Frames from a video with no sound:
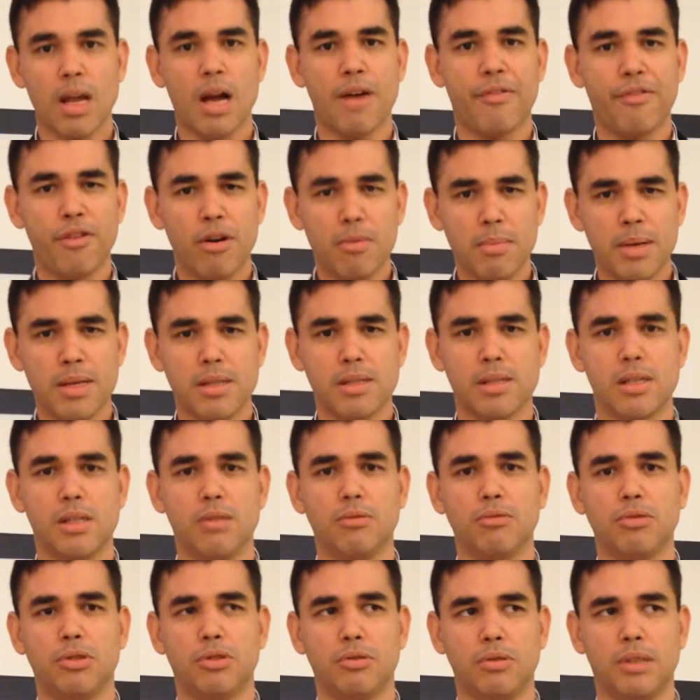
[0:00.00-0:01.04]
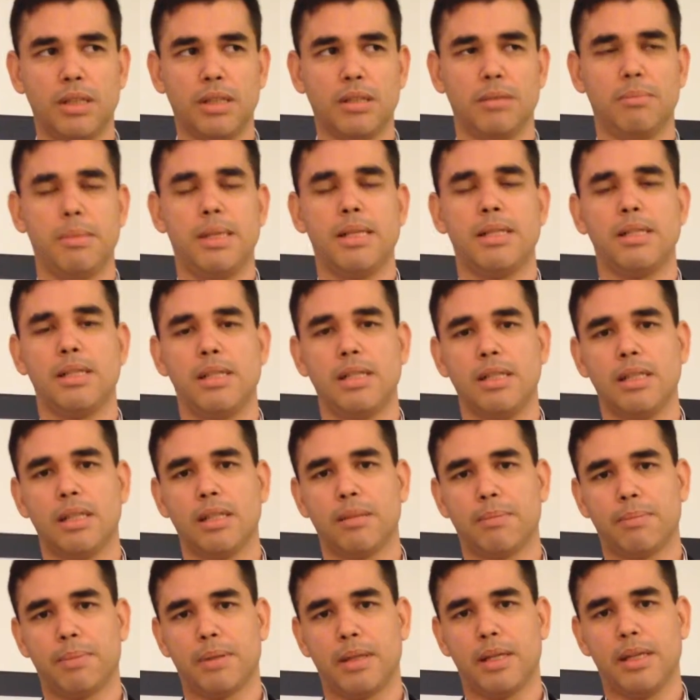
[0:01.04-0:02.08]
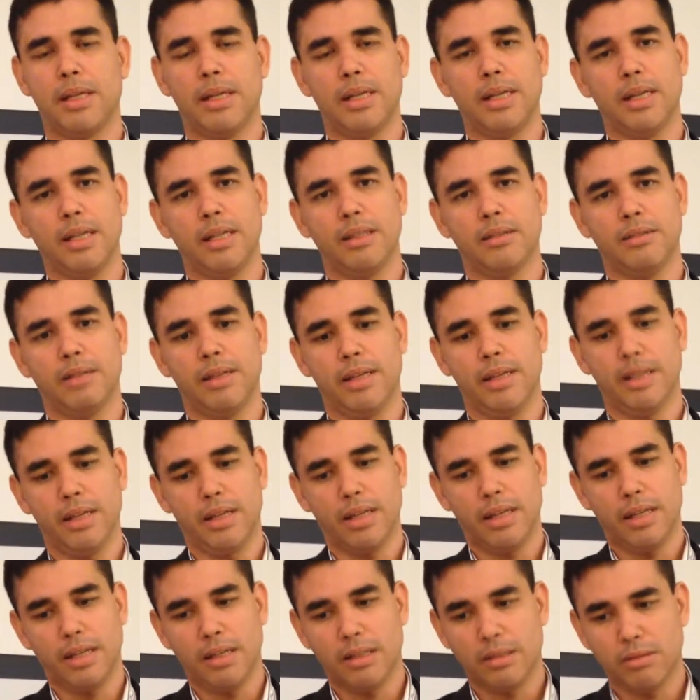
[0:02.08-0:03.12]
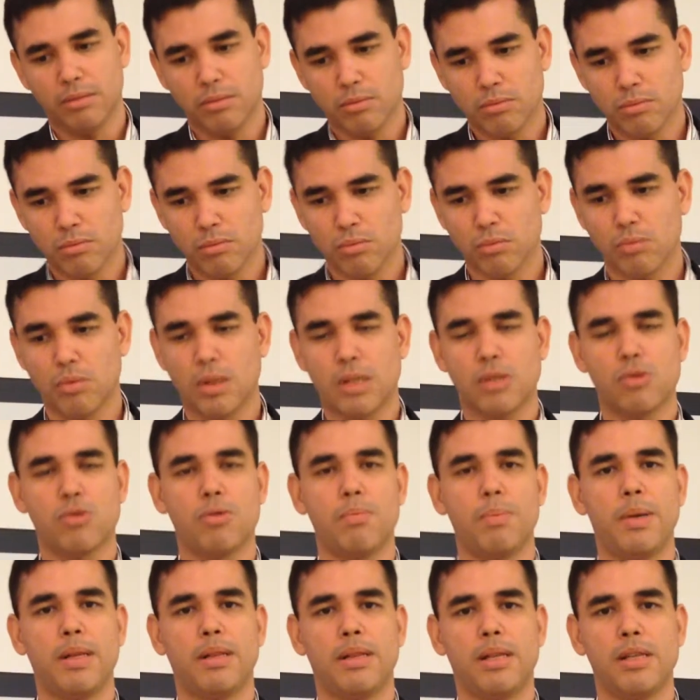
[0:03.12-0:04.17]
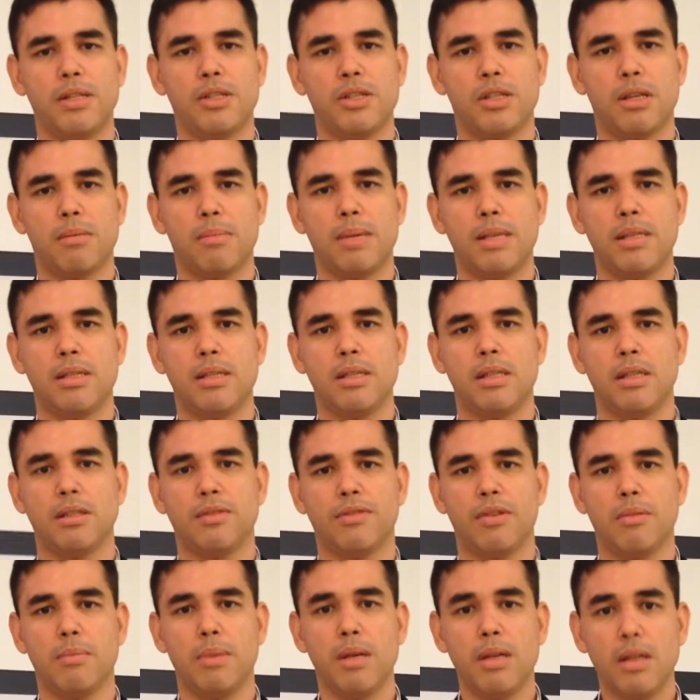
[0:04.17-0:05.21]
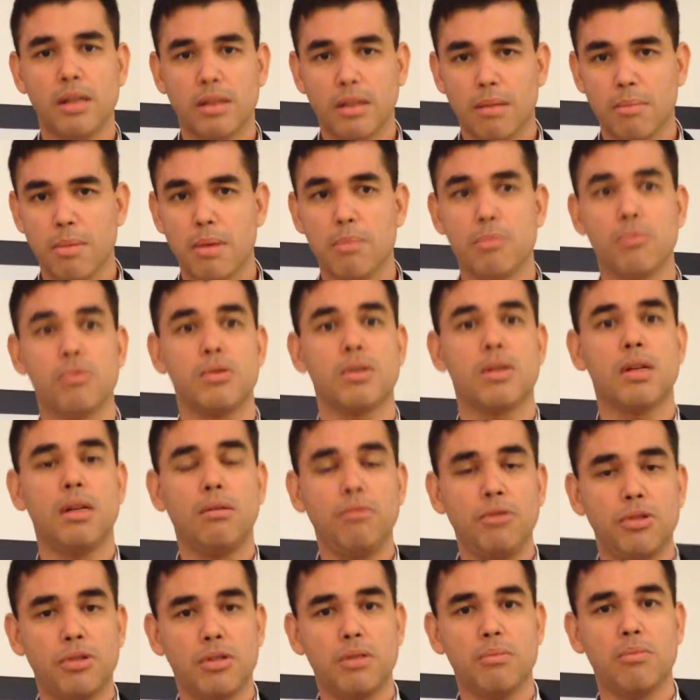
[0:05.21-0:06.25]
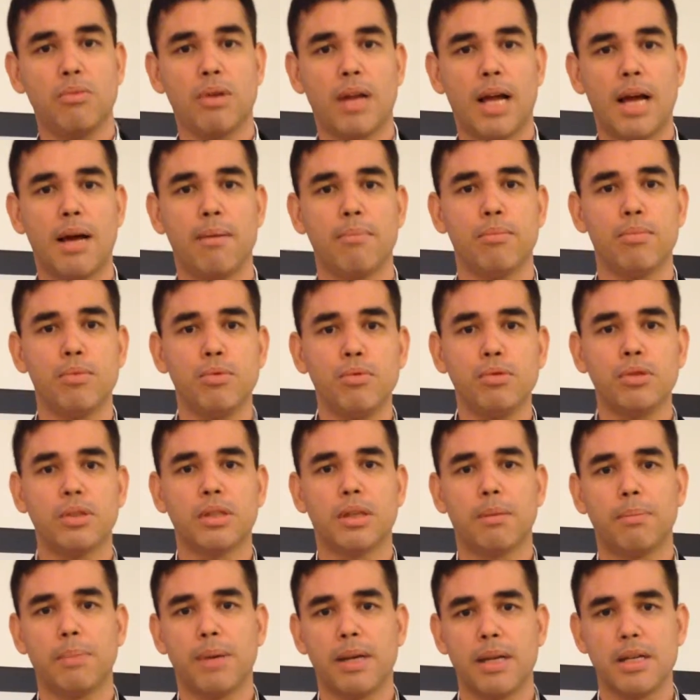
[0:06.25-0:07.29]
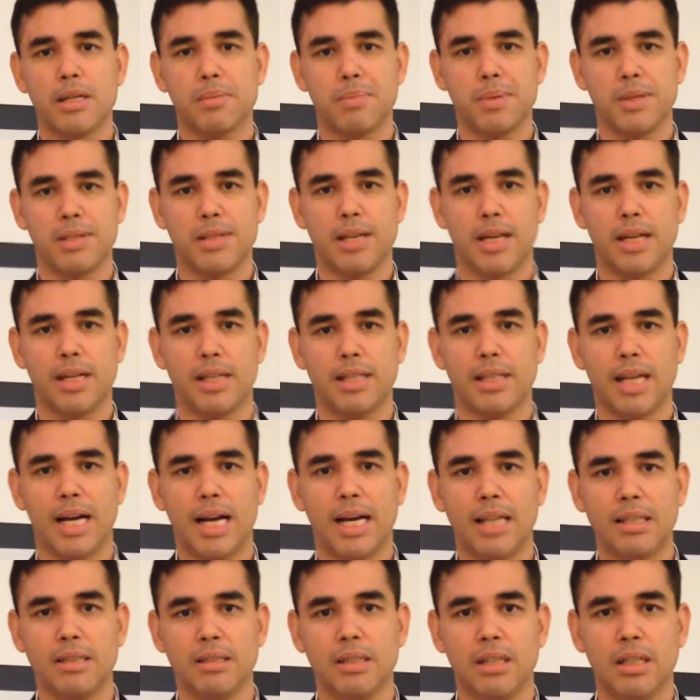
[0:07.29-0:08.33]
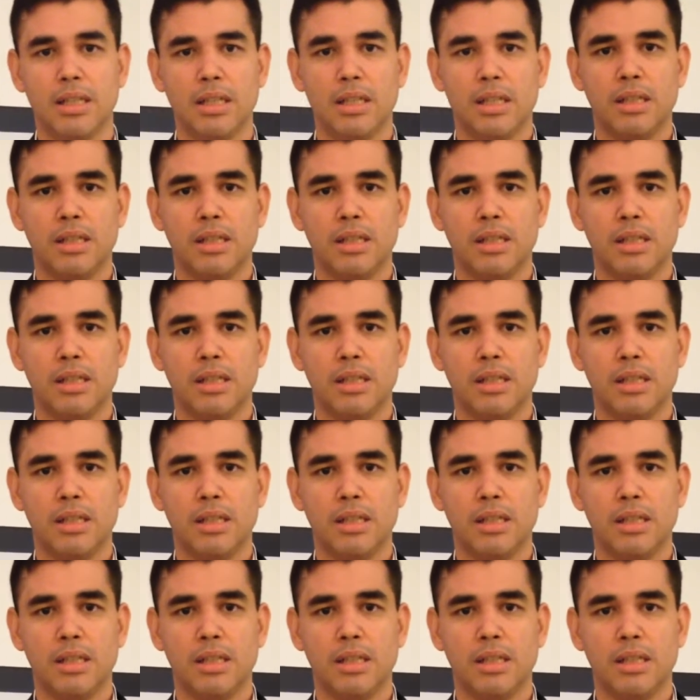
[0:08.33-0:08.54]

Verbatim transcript: a formação do estudante de medicina é, é, é nas competências da medicina de família, também buscando estimular a busca pela especialidade.